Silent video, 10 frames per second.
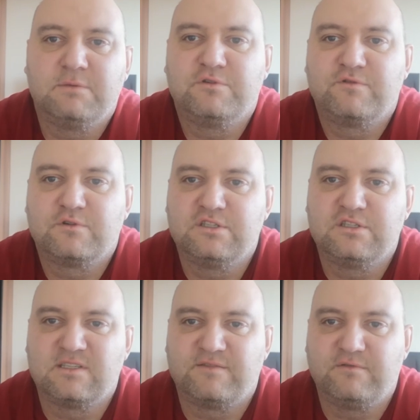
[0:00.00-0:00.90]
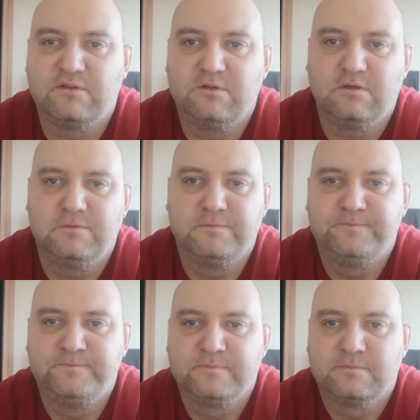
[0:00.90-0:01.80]
mógł wrócić do zawodu,
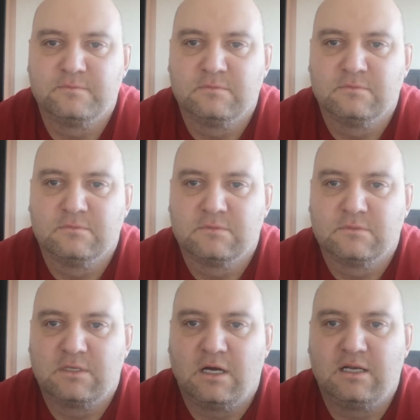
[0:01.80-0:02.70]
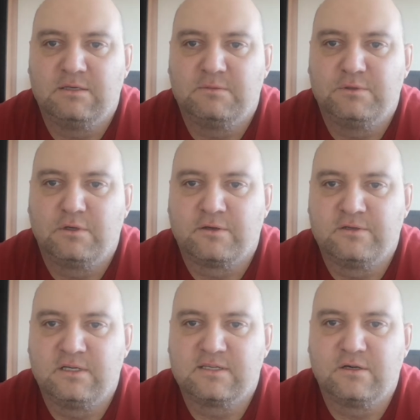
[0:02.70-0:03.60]
ale było to
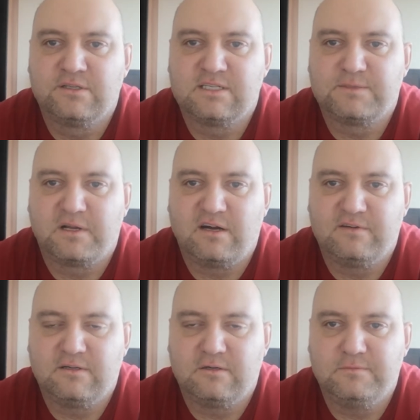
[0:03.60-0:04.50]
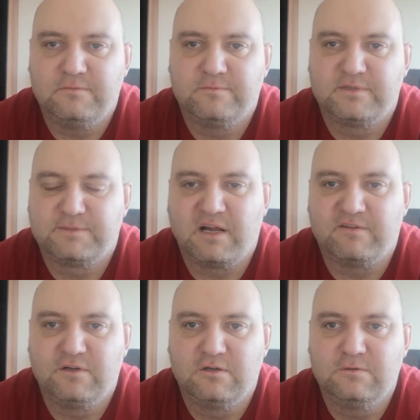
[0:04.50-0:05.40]
niezgodne z prawdą, z
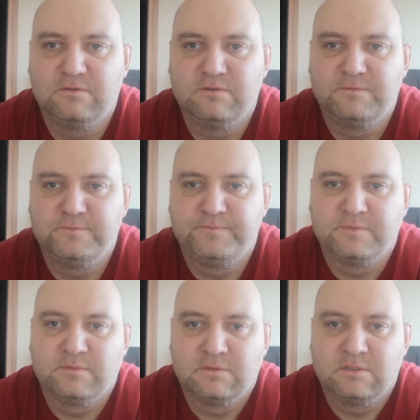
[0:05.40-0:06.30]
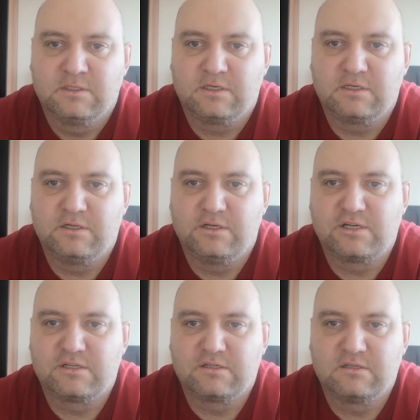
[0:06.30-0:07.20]
prawdą
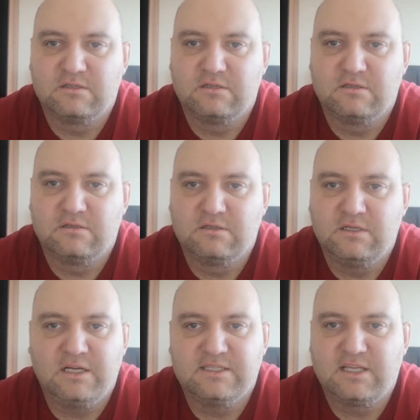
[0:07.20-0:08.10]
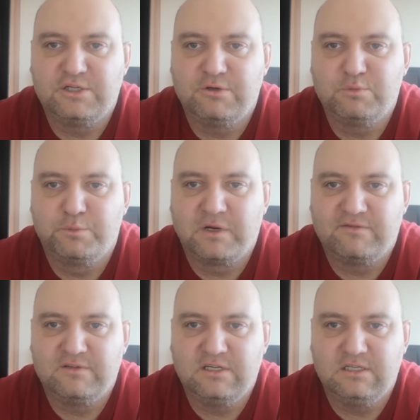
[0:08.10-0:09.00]
gdyż e, ja nie straciłem
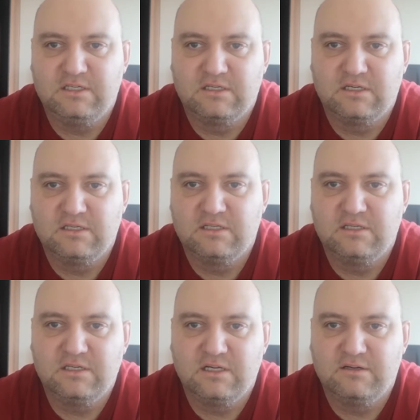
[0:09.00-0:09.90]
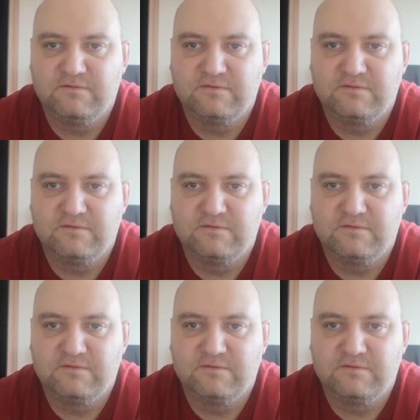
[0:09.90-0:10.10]
uprawnień, jedynie